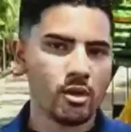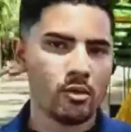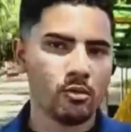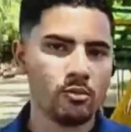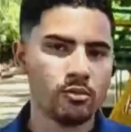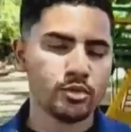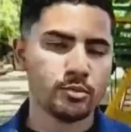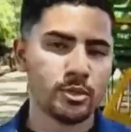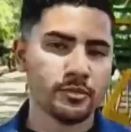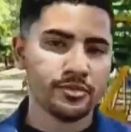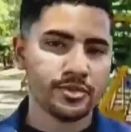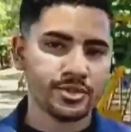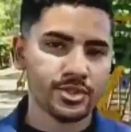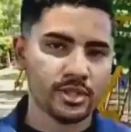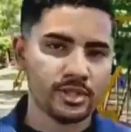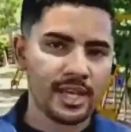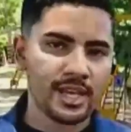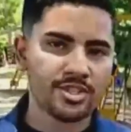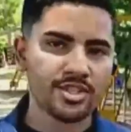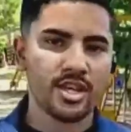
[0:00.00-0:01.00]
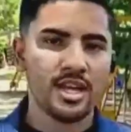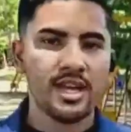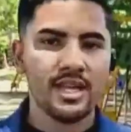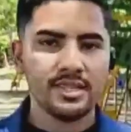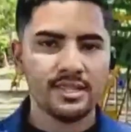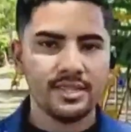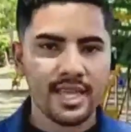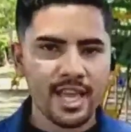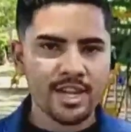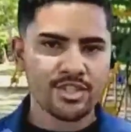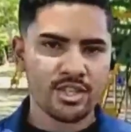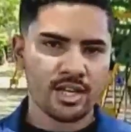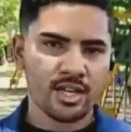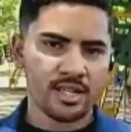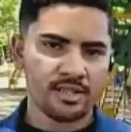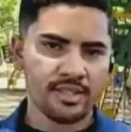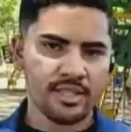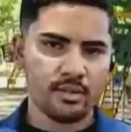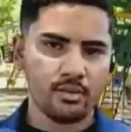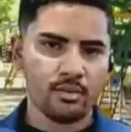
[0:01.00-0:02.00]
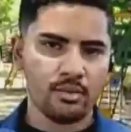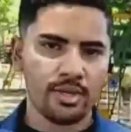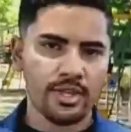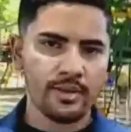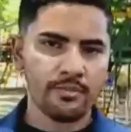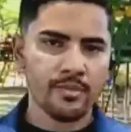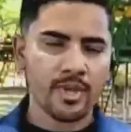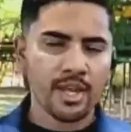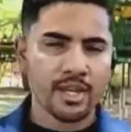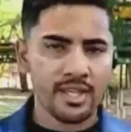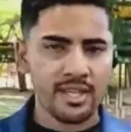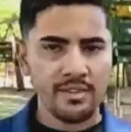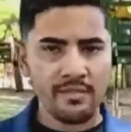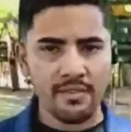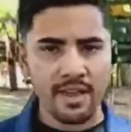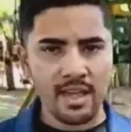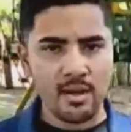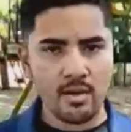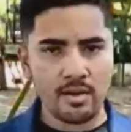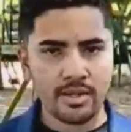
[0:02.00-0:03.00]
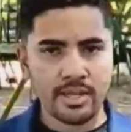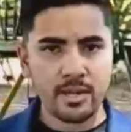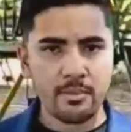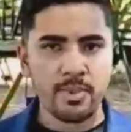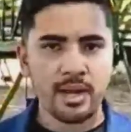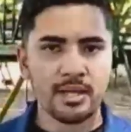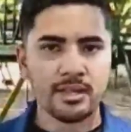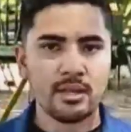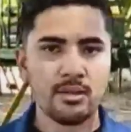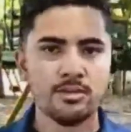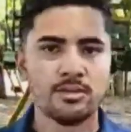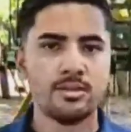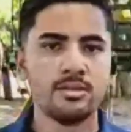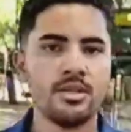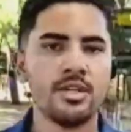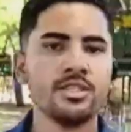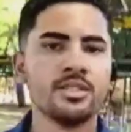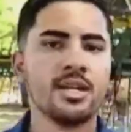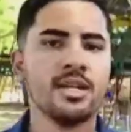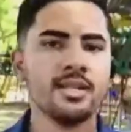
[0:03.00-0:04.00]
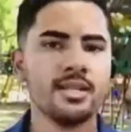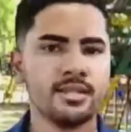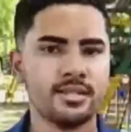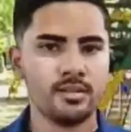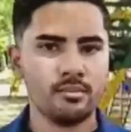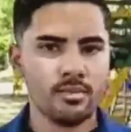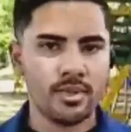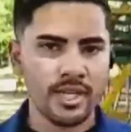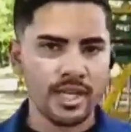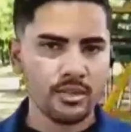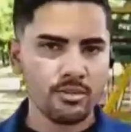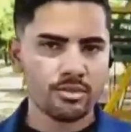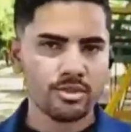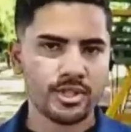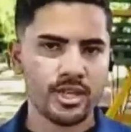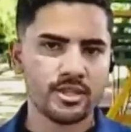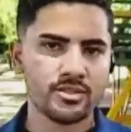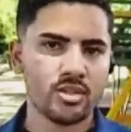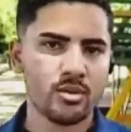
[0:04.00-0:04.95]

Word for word: né, com alguns profissionais desta categoria que vieram aqui para dar os seus esclarecimentos né,